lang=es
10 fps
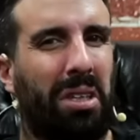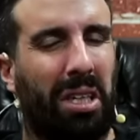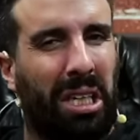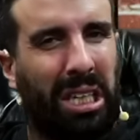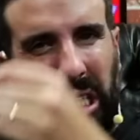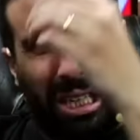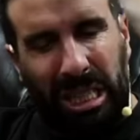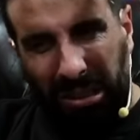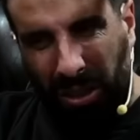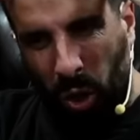y
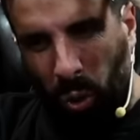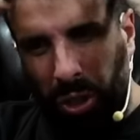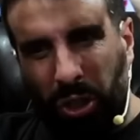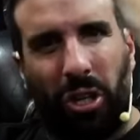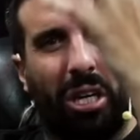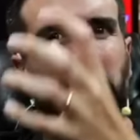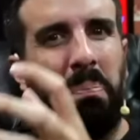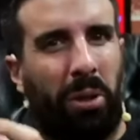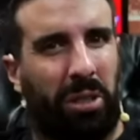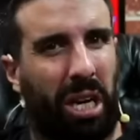que lo único que le
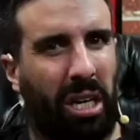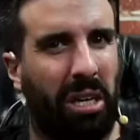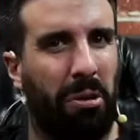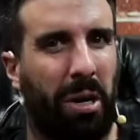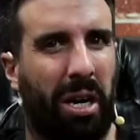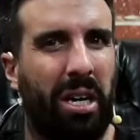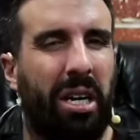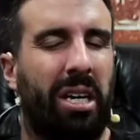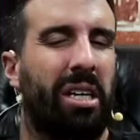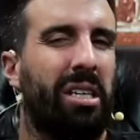importe a River
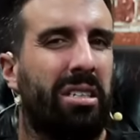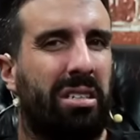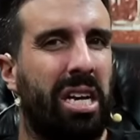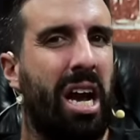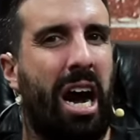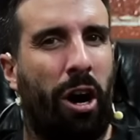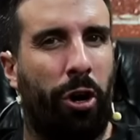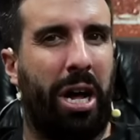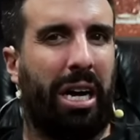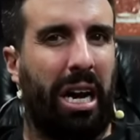sea
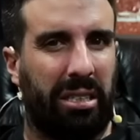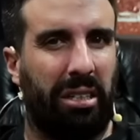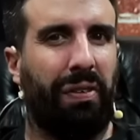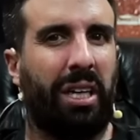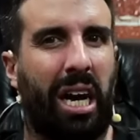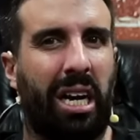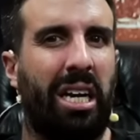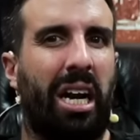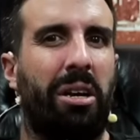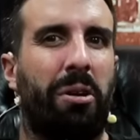ahora clasificar
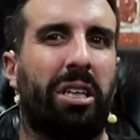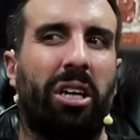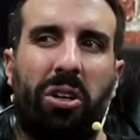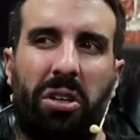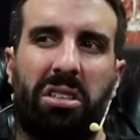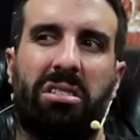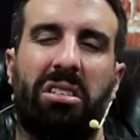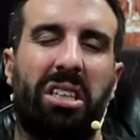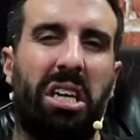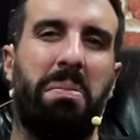en la Libertadores
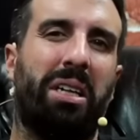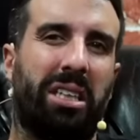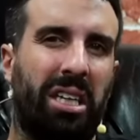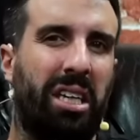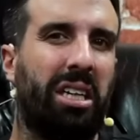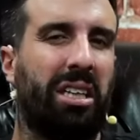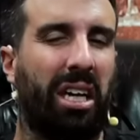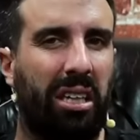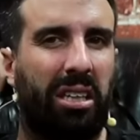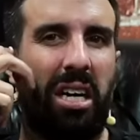y mantener
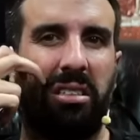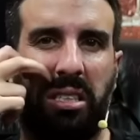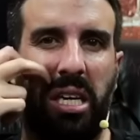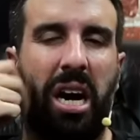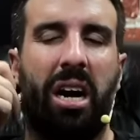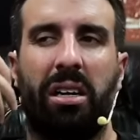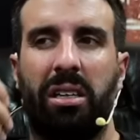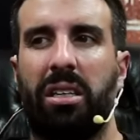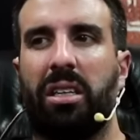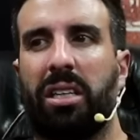esta distancia
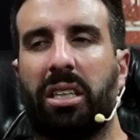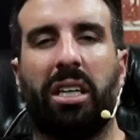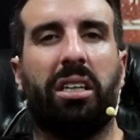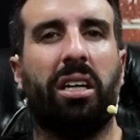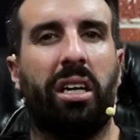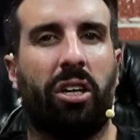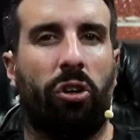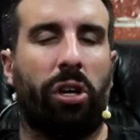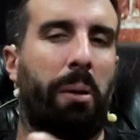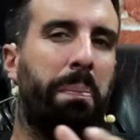que tiene
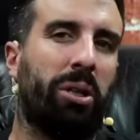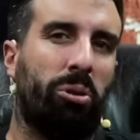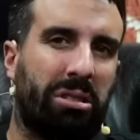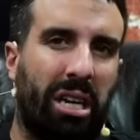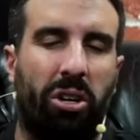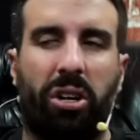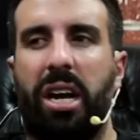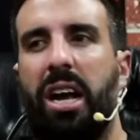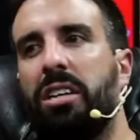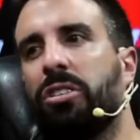con respecto a San
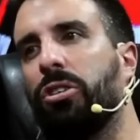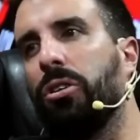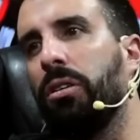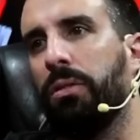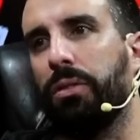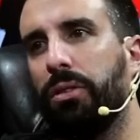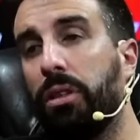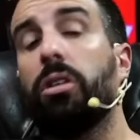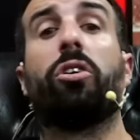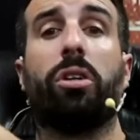Lorenzo
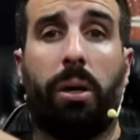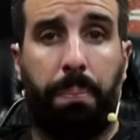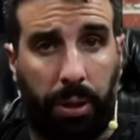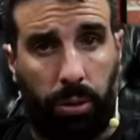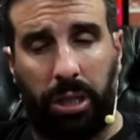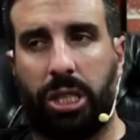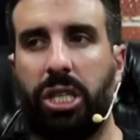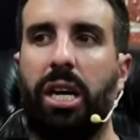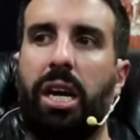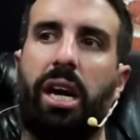con respecto a
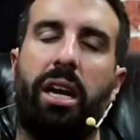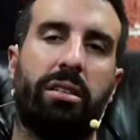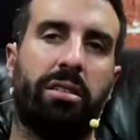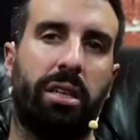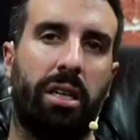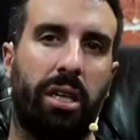talleres.